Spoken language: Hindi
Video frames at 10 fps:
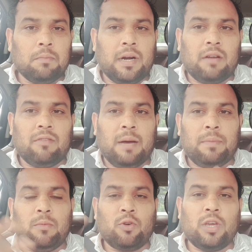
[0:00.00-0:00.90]
बट वहाँ
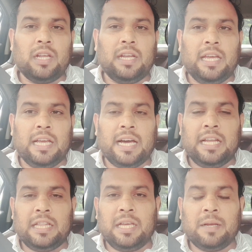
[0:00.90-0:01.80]
पे बुकिंग नहीं आ
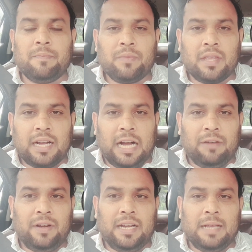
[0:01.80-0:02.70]
रही थी
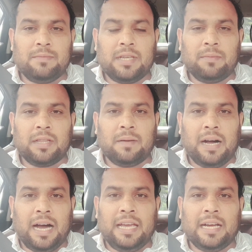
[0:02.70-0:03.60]
काफ़ी टाइम से मतलब
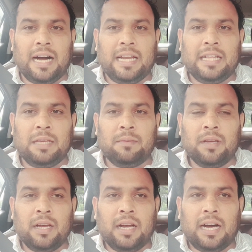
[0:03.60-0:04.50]
आई आ रही थी
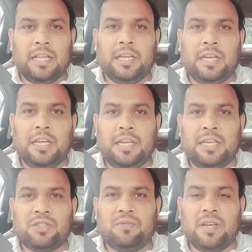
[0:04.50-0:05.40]
अंधेरी
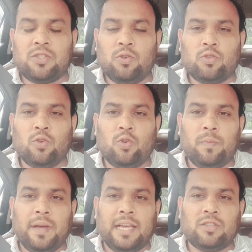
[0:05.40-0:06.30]
ईस्ट वेस्ट दो सौ
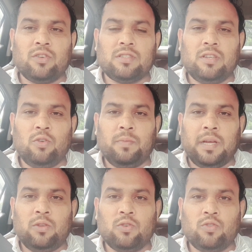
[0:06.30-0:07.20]
रुपया एक सौ अस्सी रुपया
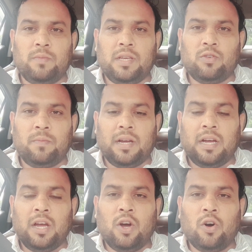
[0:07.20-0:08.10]
दो सौ बीस रुपया
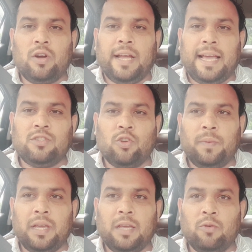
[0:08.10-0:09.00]
और ढाई सौ
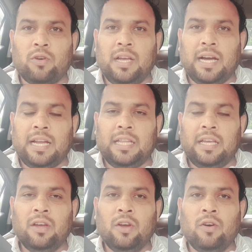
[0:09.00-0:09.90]
रुपये की बुकिंग आ रही
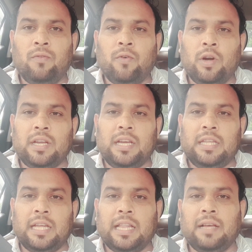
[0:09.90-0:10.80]
थी फोर्ट की
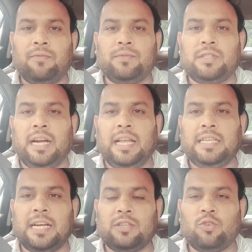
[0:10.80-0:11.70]
दे रहा था साढ़े
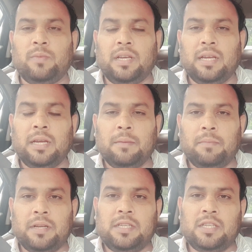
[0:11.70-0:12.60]
चार सौ में
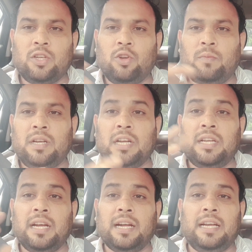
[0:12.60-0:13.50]
पच्चीस किलोमीटर
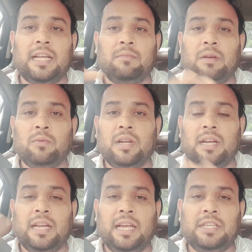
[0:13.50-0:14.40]
डेढ़ घंटा मैं बोला
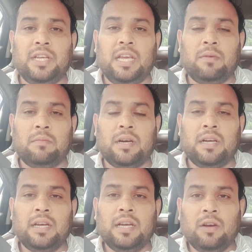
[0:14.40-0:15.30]
नहीं चाहिए बाबा
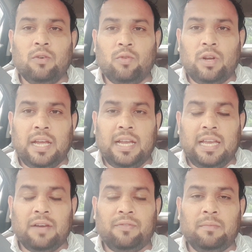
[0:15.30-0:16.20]
वो नहीं
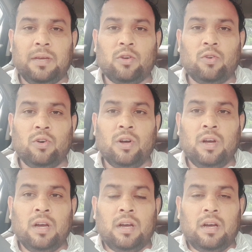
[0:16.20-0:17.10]
लिया फिर मेरे को
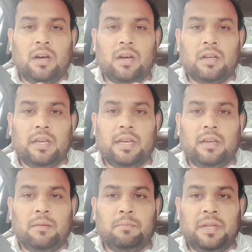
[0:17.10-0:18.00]

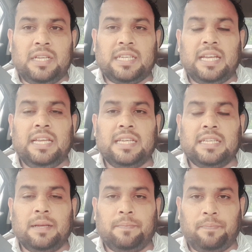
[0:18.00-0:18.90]
ब्रिज के नीचे
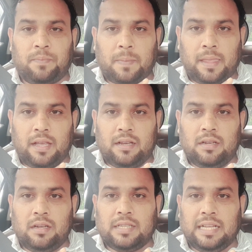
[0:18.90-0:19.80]
से
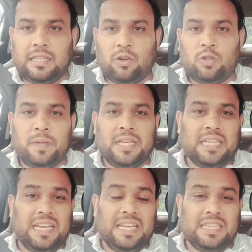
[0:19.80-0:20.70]
सांता ब्रिज
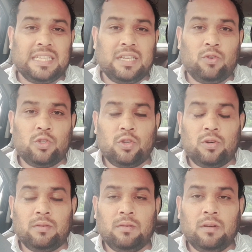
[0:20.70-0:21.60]
के नीचे से वो
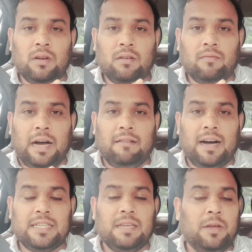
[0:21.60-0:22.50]
जो वहाँ
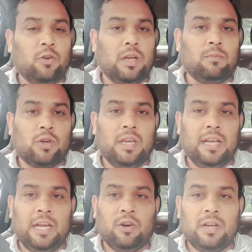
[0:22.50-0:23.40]
वहाँ से मेरे को एक बुकिंग
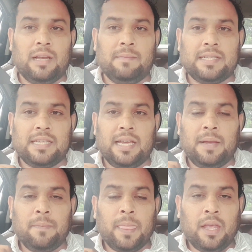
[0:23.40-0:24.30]
आई होटल में से
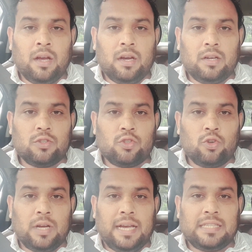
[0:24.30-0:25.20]

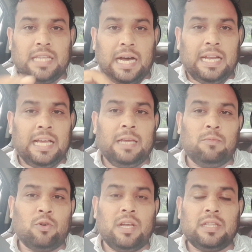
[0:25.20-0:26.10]
जो गाइस थाना की
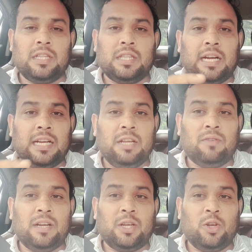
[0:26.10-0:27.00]
बुकिंग थी थर्टी
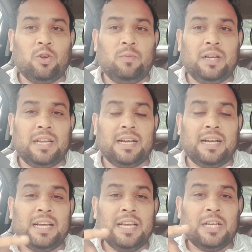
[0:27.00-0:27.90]
वन किलोमीटर का
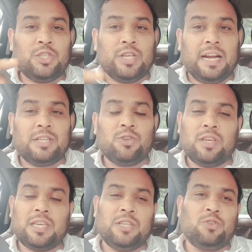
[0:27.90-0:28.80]
चार सौ
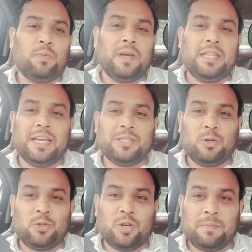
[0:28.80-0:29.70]
इक्कीस रुपया दिया
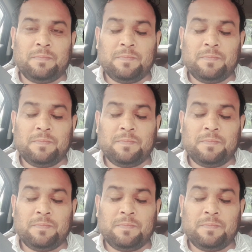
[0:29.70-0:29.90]
सोचो आप